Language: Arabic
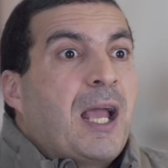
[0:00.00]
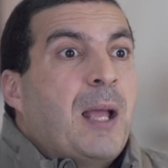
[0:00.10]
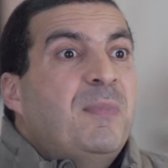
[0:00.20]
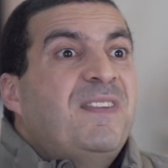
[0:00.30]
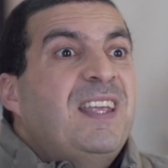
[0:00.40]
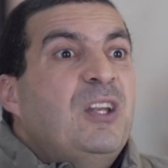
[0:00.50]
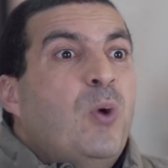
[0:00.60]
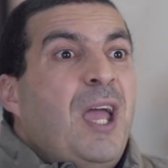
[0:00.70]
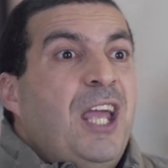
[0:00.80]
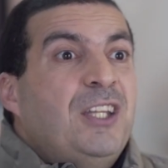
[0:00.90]
خمسين
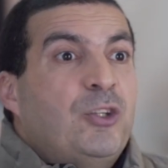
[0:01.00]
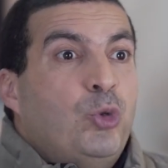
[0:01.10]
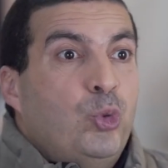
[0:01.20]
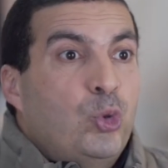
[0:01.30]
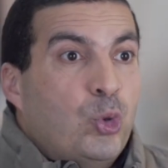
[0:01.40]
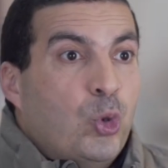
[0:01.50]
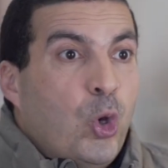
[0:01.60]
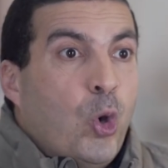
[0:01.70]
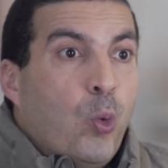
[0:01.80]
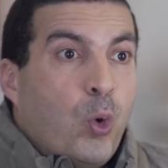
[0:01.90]
واحد يدعوا له
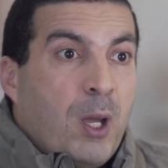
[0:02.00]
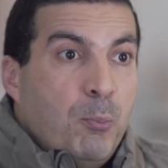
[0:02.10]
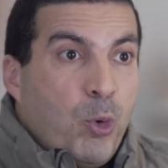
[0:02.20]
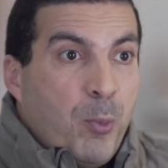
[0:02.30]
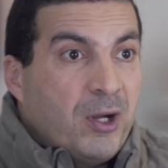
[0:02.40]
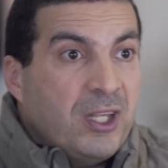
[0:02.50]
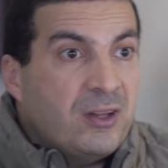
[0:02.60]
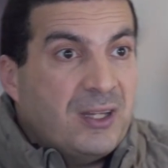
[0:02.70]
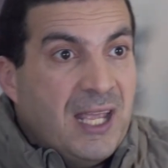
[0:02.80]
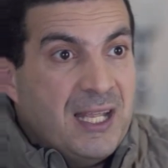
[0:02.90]
وجنبه مريض
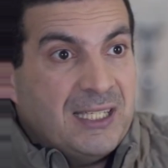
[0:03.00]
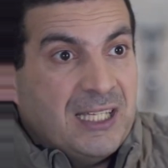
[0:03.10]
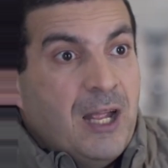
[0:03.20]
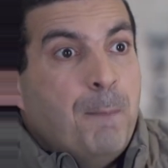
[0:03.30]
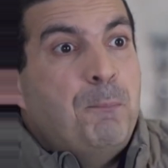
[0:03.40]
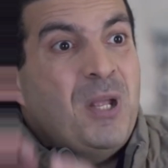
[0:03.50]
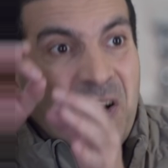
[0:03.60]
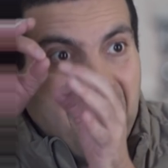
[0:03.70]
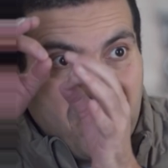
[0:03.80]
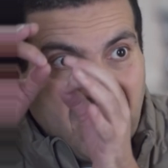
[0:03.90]
تاني
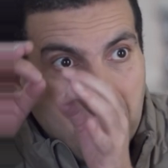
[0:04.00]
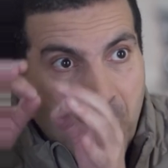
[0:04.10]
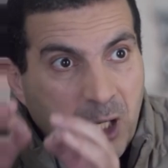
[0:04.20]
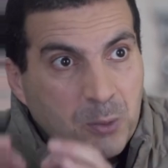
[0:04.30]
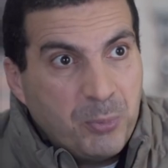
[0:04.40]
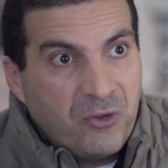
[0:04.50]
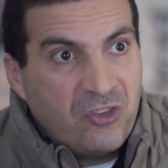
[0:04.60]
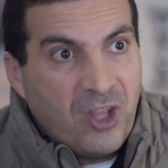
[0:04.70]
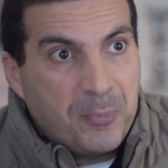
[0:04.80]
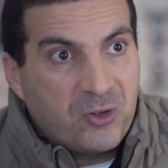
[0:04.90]
بنفس المرض
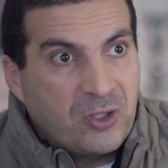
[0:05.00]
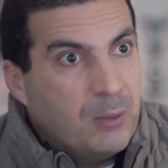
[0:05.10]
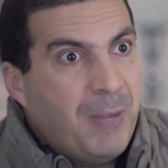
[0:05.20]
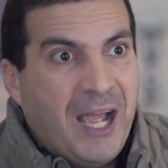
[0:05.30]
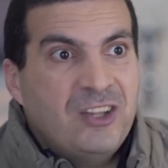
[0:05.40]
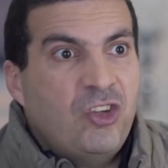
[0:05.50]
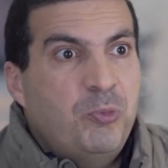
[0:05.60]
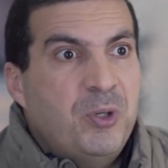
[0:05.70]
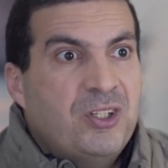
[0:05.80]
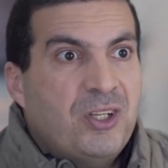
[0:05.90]
بالظبط
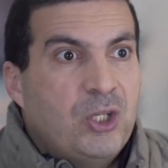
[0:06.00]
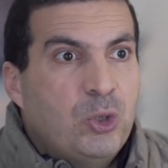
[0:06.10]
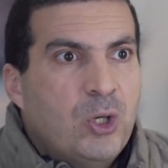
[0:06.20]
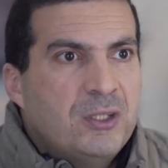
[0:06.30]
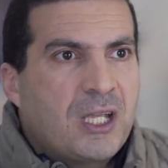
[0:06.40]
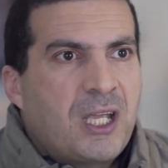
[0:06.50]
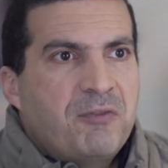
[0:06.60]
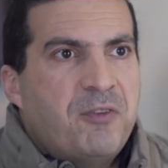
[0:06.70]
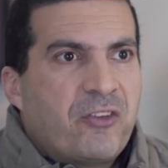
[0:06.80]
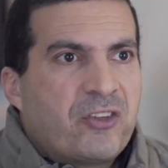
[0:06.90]
محدش بيدعي له ده
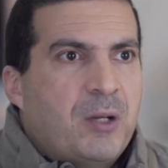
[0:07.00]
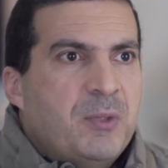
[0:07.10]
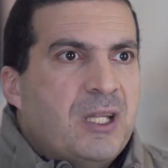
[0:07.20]
يخف اسرع